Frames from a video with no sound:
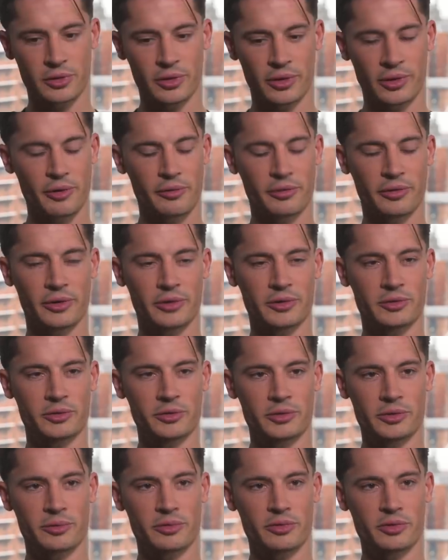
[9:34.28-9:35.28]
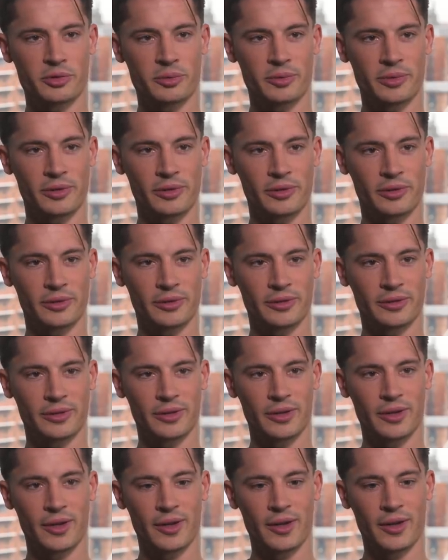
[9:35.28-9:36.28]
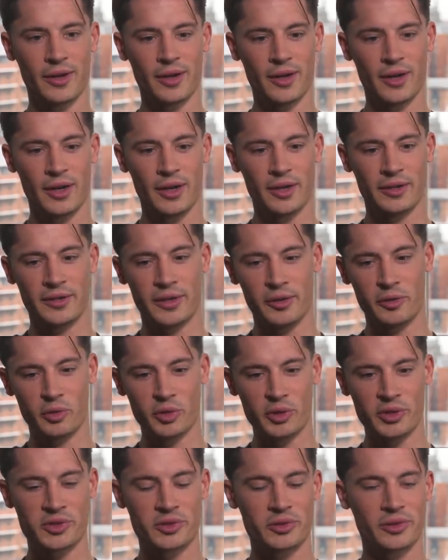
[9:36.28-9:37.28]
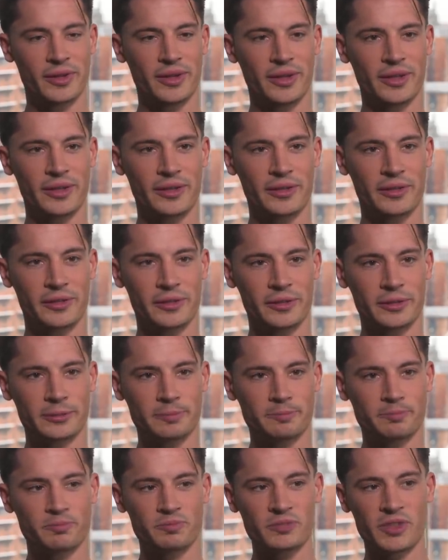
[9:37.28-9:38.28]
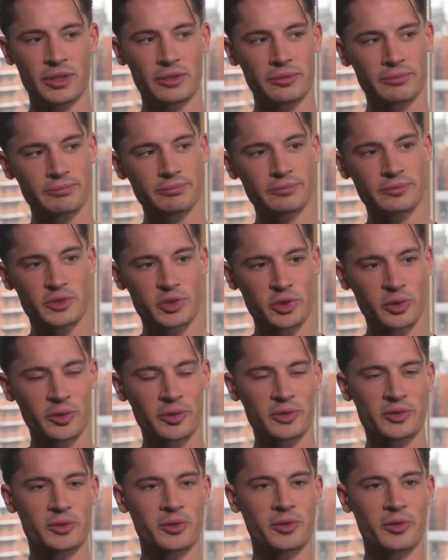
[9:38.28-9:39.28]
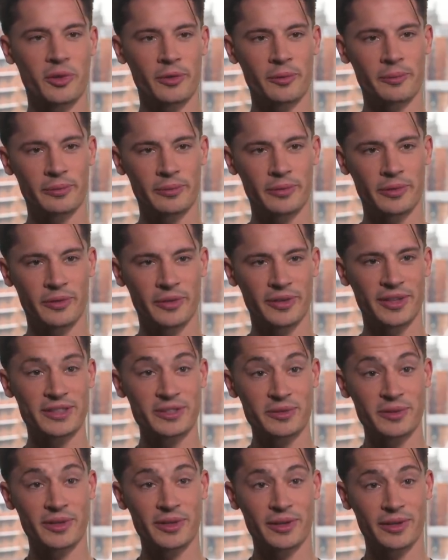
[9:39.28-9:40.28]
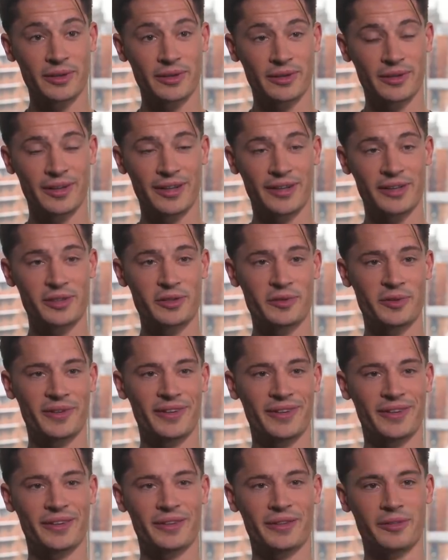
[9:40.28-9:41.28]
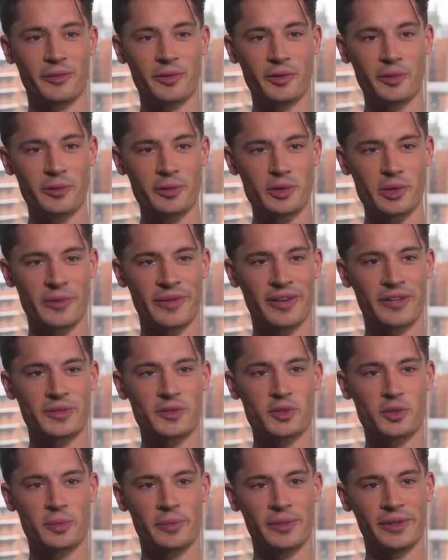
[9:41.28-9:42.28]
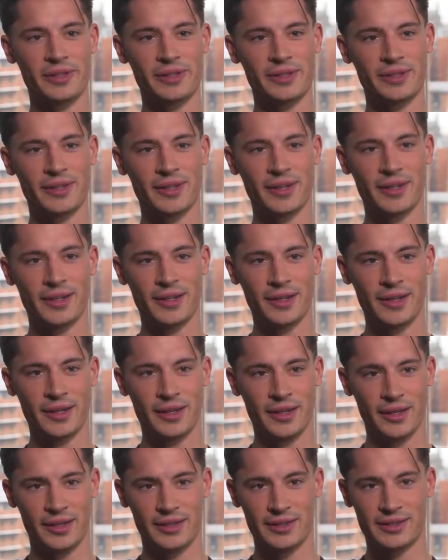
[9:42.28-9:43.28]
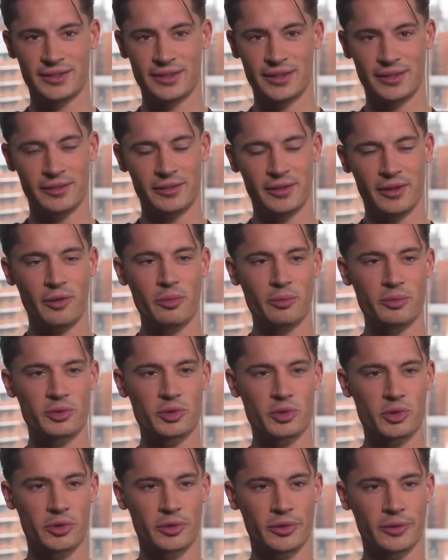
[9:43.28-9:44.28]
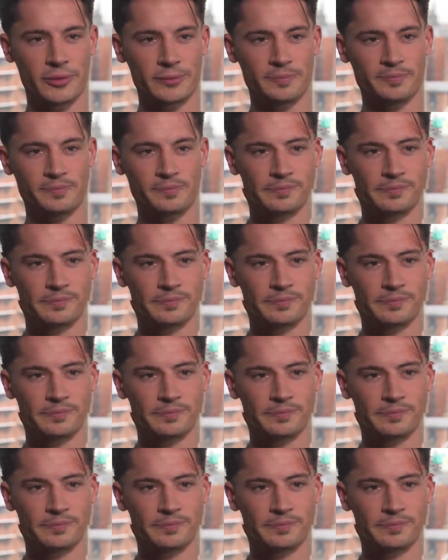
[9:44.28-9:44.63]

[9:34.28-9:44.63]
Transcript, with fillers: gehört einfach dazu zum Fußball und da durchzugehen, ähm, dann zurückzukommen und jetzt wieder endlich wieder ohne Beschwerden zu spielen, ist dann ja umso schöner.